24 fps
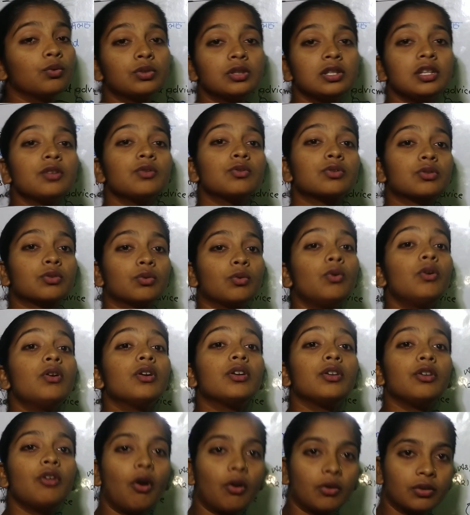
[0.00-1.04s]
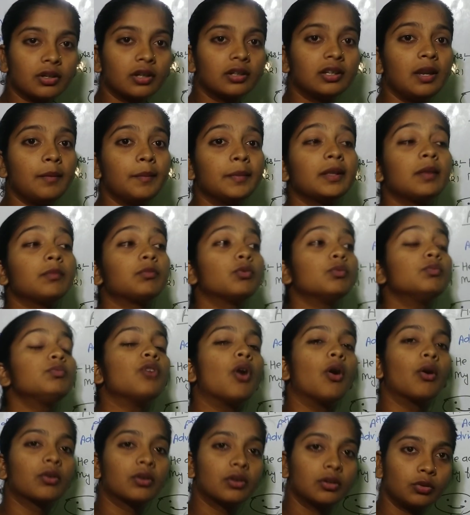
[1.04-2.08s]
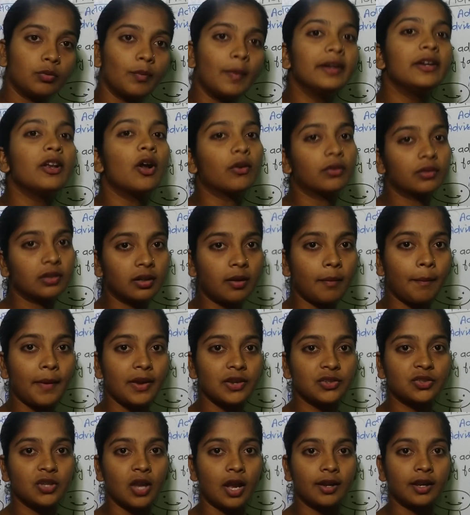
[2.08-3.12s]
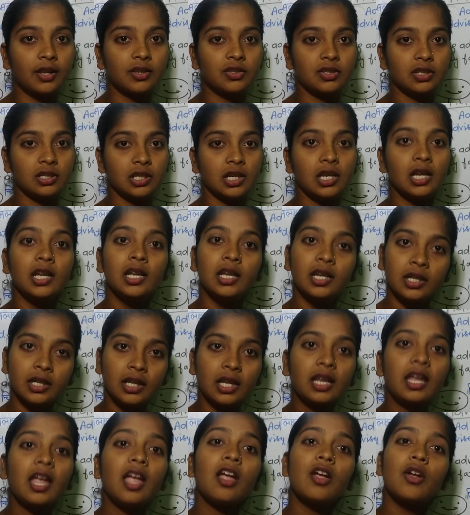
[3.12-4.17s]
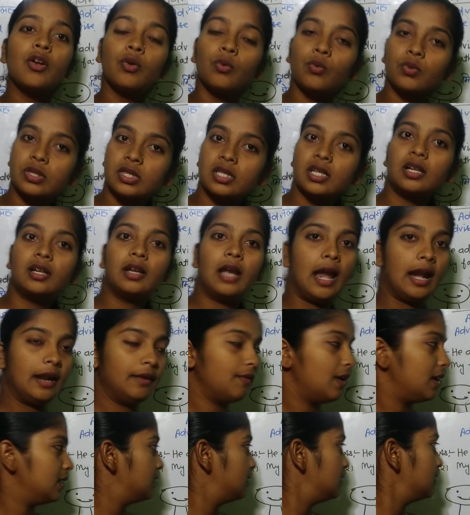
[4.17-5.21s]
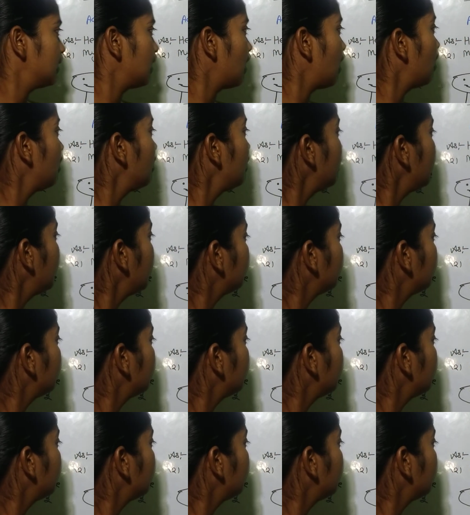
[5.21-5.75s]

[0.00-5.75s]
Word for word: उसने उसको डॉक्टर के मतलब तुम डॉक्टर तुम्हें डॉक्टर के पास जाना चाहिए ठीक है उसका एडवाइस दिया